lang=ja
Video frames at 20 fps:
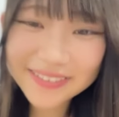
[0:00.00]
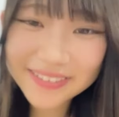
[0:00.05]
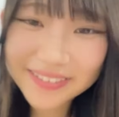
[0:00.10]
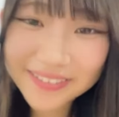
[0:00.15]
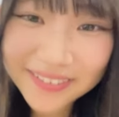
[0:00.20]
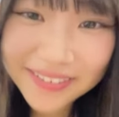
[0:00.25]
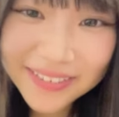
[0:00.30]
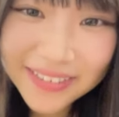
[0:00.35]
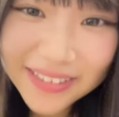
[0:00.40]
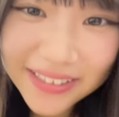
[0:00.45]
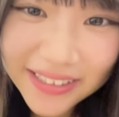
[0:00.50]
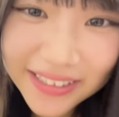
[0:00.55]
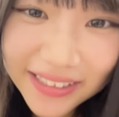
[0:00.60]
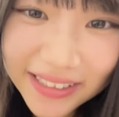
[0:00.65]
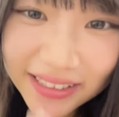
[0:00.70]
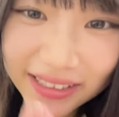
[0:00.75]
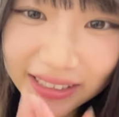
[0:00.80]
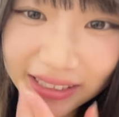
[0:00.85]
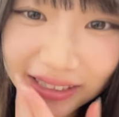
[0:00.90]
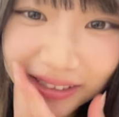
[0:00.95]
もうこの人
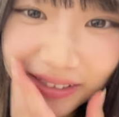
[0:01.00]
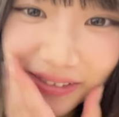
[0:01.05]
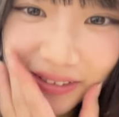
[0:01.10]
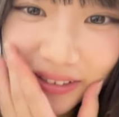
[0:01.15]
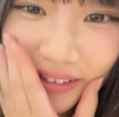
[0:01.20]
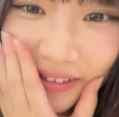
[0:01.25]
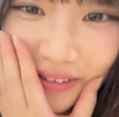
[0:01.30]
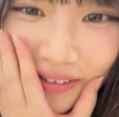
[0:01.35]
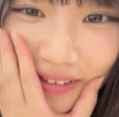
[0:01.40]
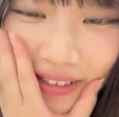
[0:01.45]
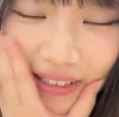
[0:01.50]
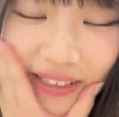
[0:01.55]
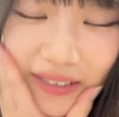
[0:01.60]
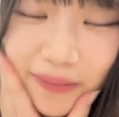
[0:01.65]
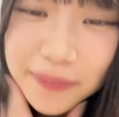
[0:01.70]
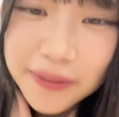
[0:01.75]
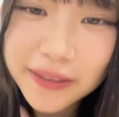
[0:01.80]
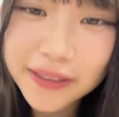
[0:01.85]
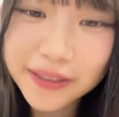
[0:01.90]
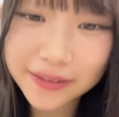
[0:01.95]
さすごいい
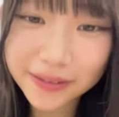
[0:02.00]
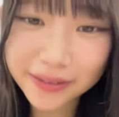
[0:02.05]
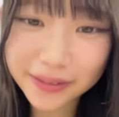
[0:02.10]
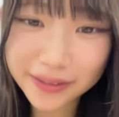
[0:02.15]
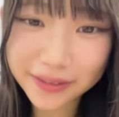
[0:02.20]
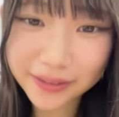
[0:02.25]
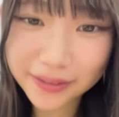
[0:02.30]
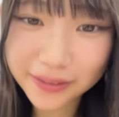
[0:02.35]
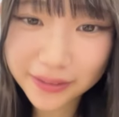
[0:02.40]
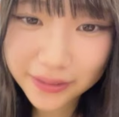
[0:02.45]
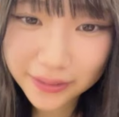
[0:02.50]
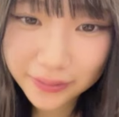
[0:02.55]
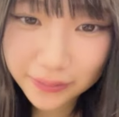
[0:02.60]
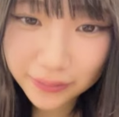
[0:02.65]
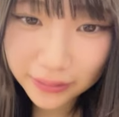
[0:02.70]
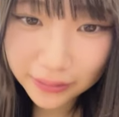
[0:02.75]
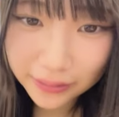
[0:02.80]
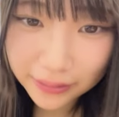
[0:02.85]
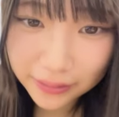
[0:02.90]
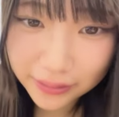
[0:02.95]
つも見てくれてる
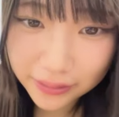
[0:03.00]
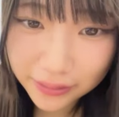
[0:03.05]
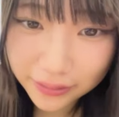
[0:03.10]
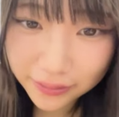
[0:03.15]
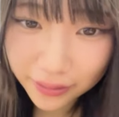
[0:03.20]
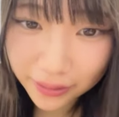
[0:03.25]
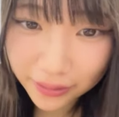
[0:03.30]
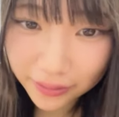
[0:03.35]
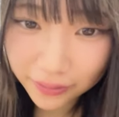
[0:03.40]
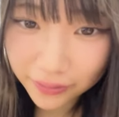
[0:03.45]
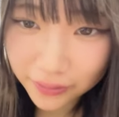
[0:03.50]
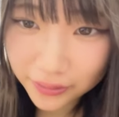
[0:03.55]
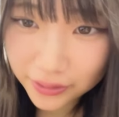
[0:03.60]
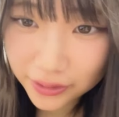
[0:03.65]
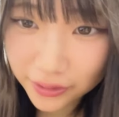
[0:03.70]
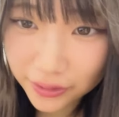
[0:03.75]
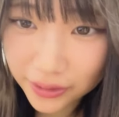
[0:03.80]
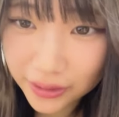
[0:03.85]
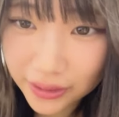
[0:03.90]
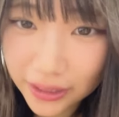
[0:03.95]
ヤの
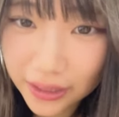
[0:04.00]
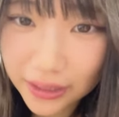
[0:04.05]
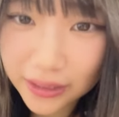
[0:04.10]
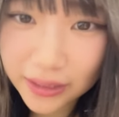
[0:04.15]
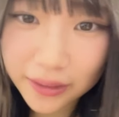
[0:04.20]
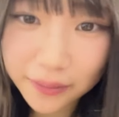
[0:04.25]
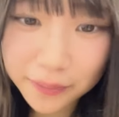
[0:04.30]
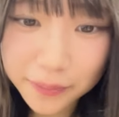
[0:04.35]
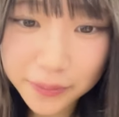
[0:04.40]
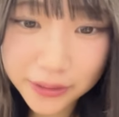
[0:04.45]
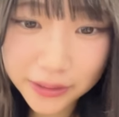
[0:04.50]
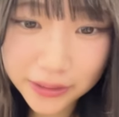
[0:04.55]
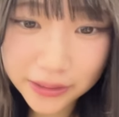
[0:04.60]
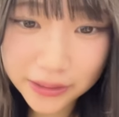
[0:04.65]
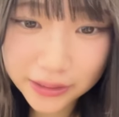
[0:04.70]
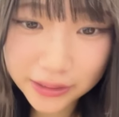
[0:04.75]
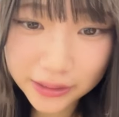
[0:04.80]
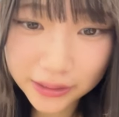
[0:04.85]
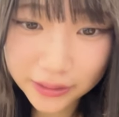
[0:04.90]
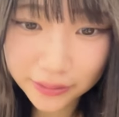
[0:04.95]
初期ガンダムに
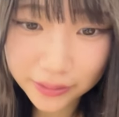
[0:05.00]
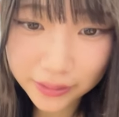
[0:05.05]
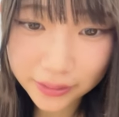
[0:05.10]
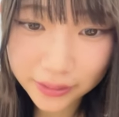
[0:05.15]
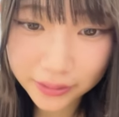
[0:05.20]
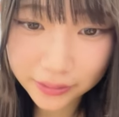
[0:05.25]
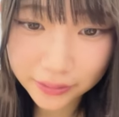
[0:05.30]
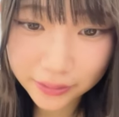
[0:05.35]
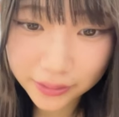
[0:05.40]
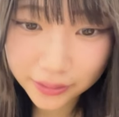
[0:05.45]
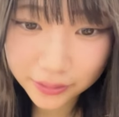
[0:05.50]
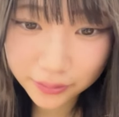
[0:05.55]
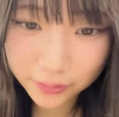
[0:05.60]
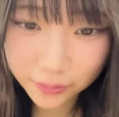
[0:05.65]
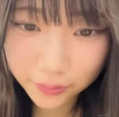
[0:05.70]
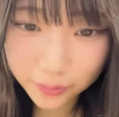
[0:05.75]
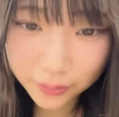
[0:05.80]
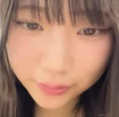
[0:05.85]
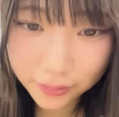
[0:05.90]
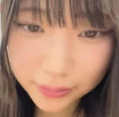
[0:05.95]
してくれてる人